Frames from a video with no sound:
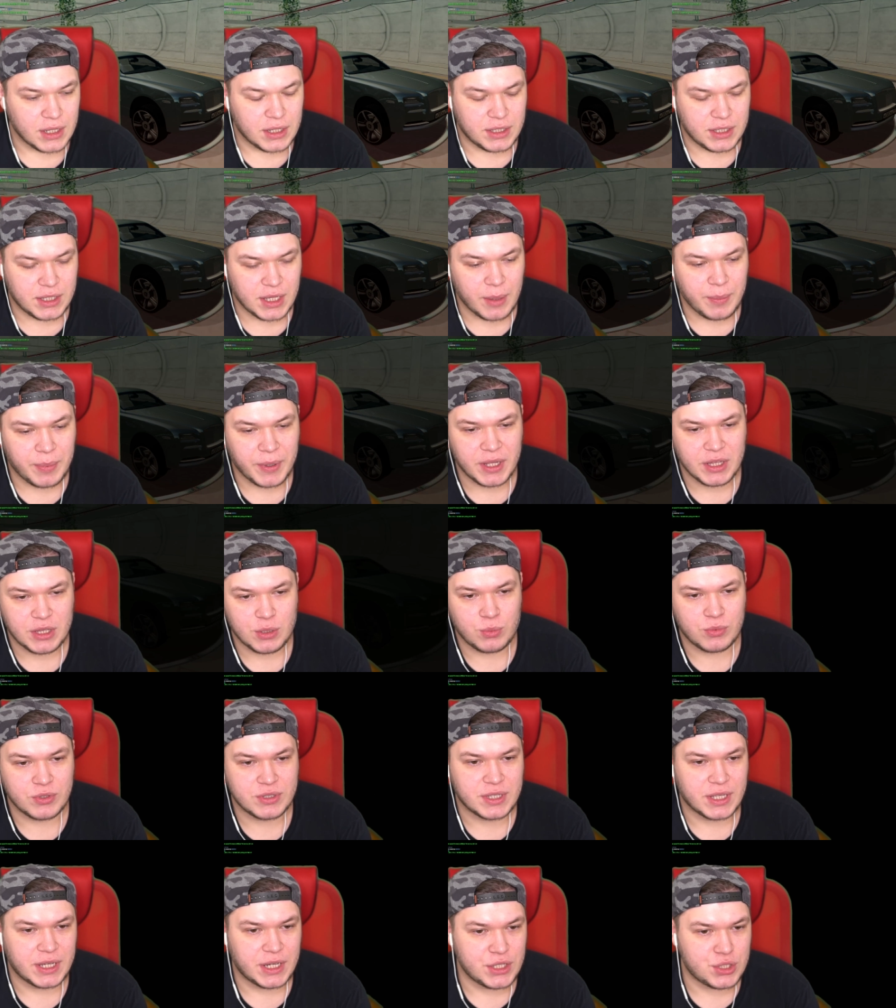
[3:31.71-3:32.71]
Я поэтому,
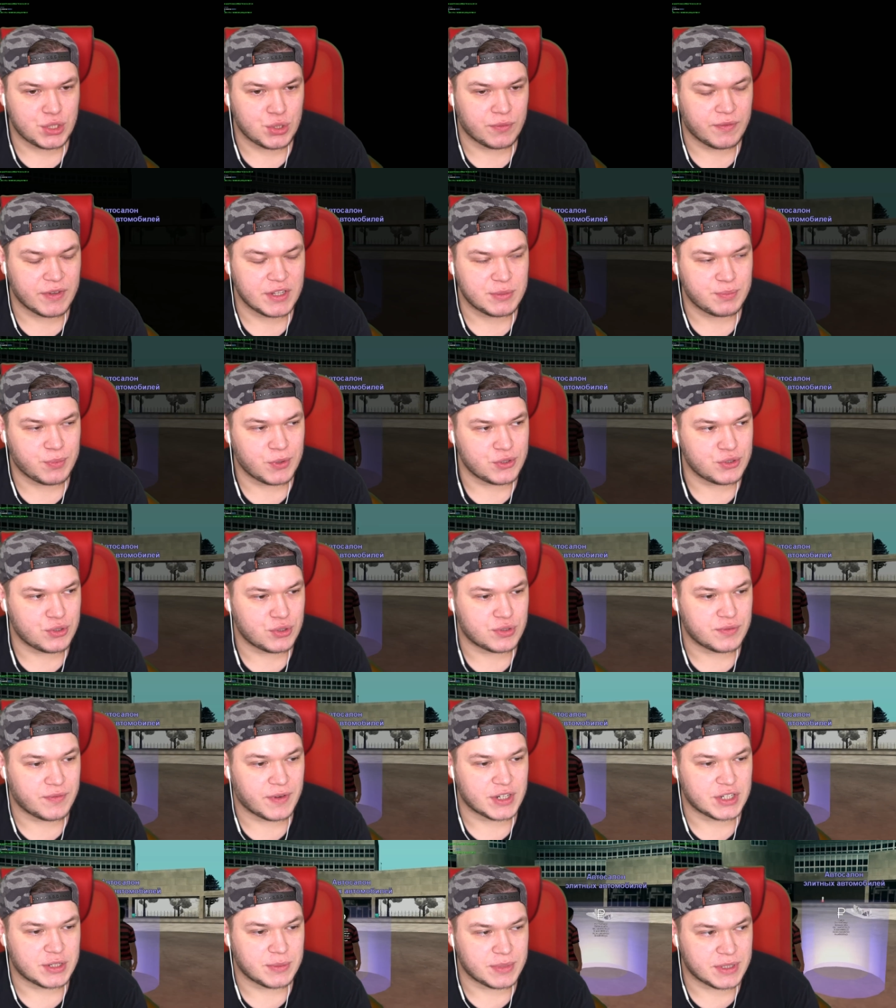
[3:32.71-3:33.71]
скорее всего, воспользуюсь
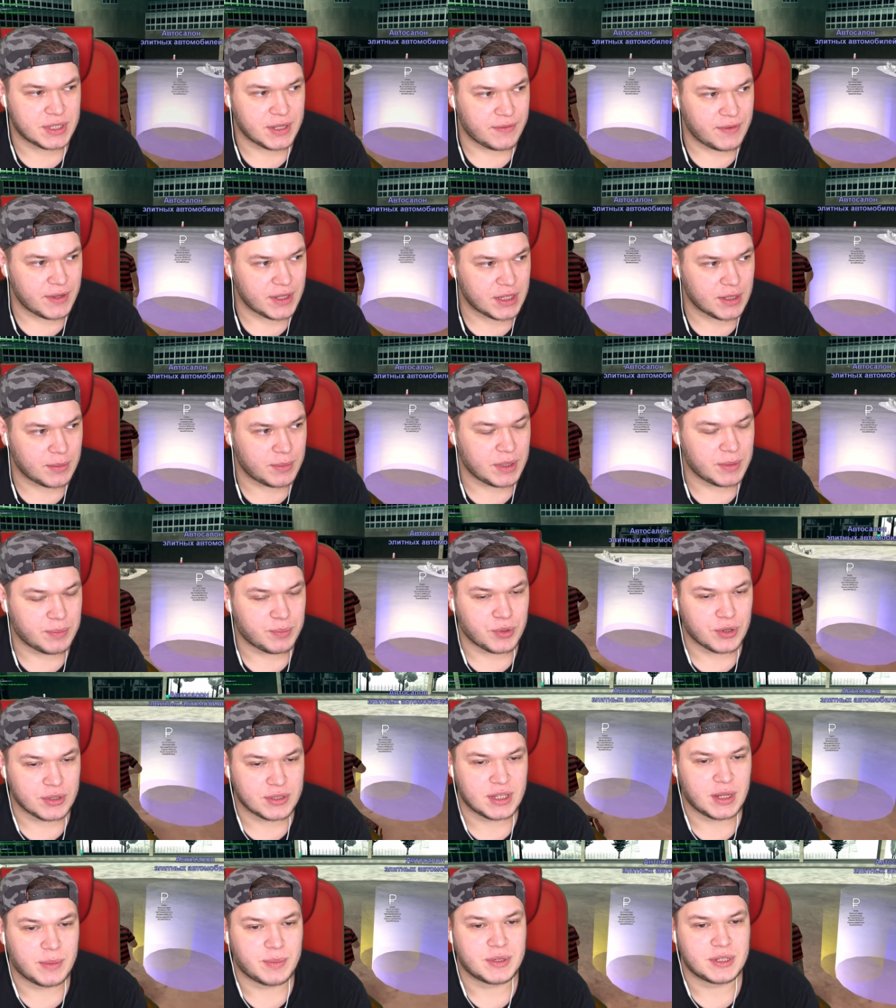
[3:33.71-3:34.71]
вашим советом и
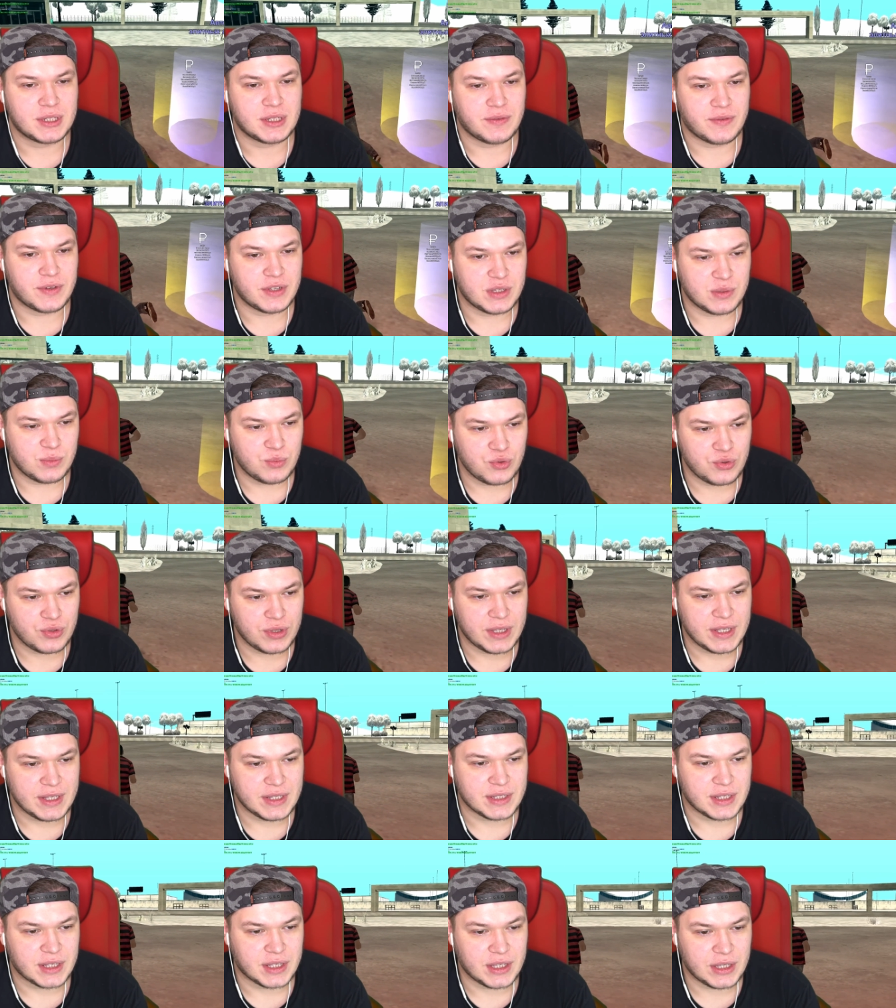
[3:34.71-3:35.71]
просто-напросто возьму и
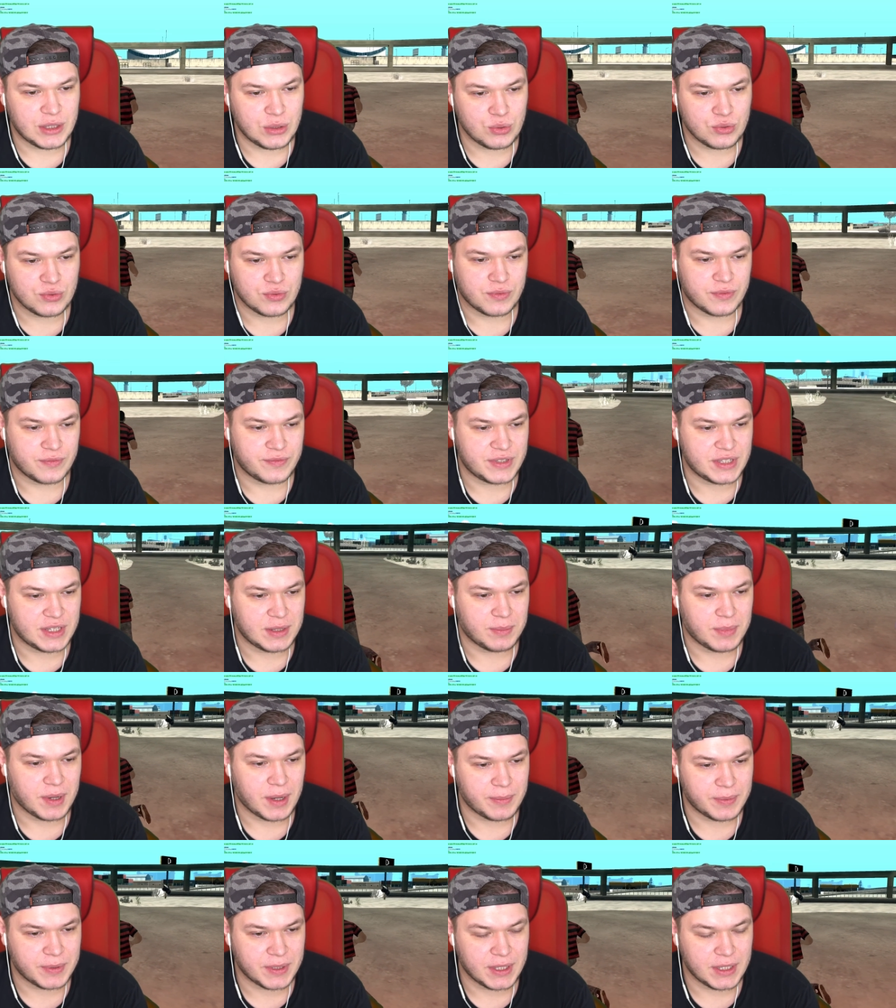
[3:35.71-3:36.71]
закину все
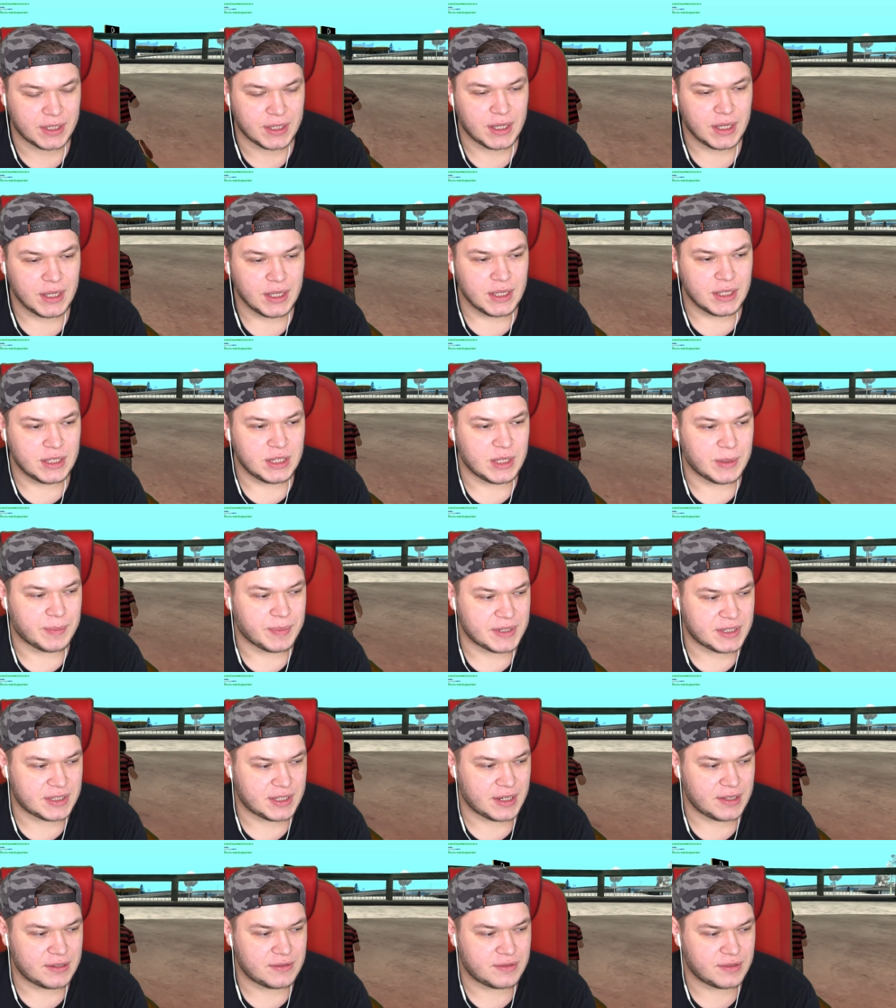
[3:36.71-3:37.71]
бабки
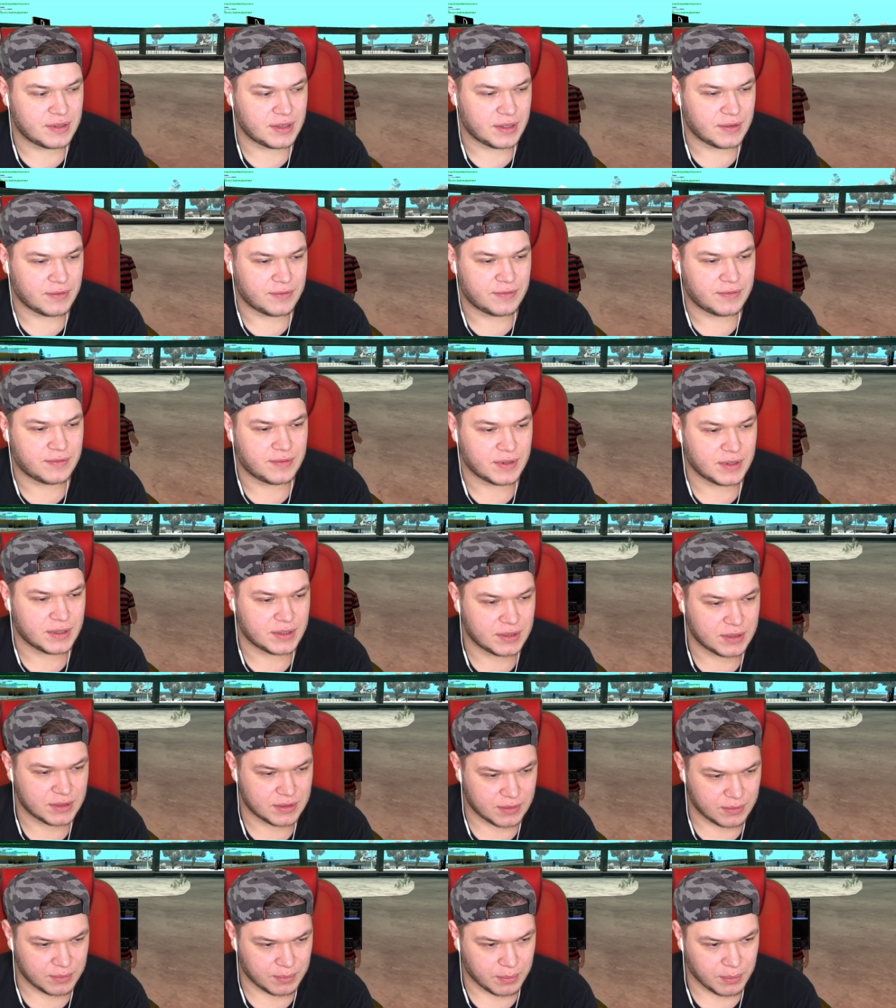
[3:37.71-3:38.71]
непосредственно
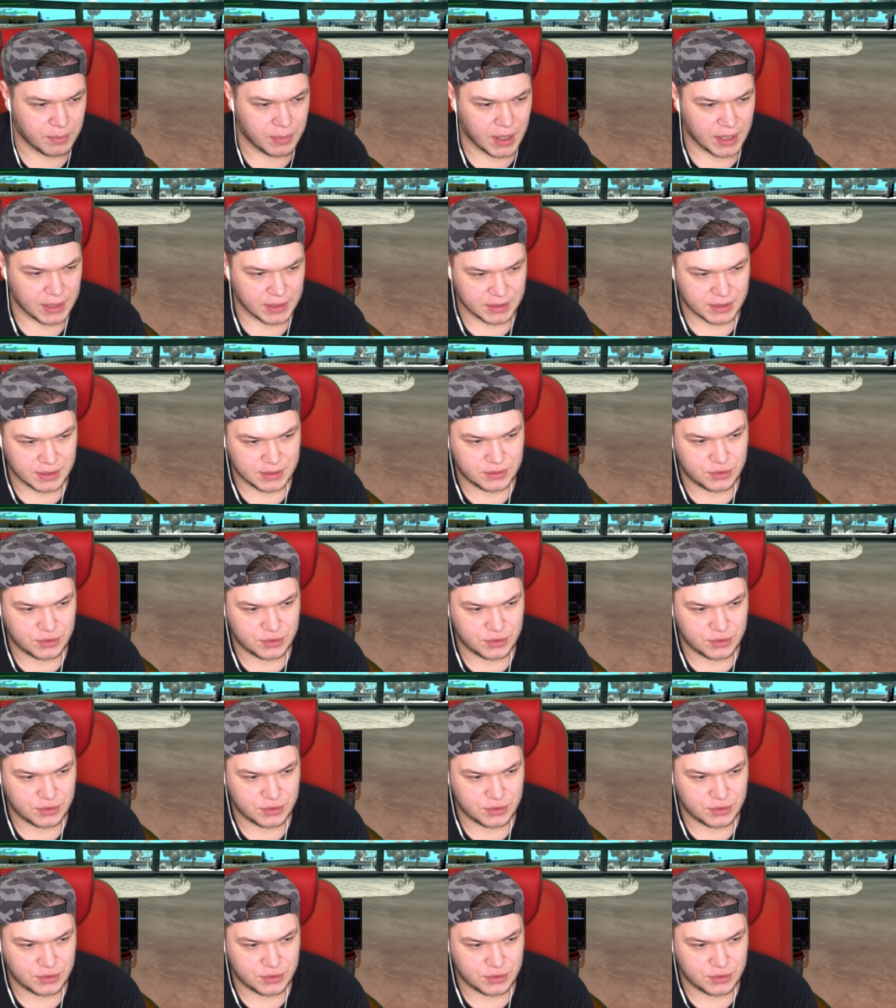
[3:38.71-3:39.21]
в банк.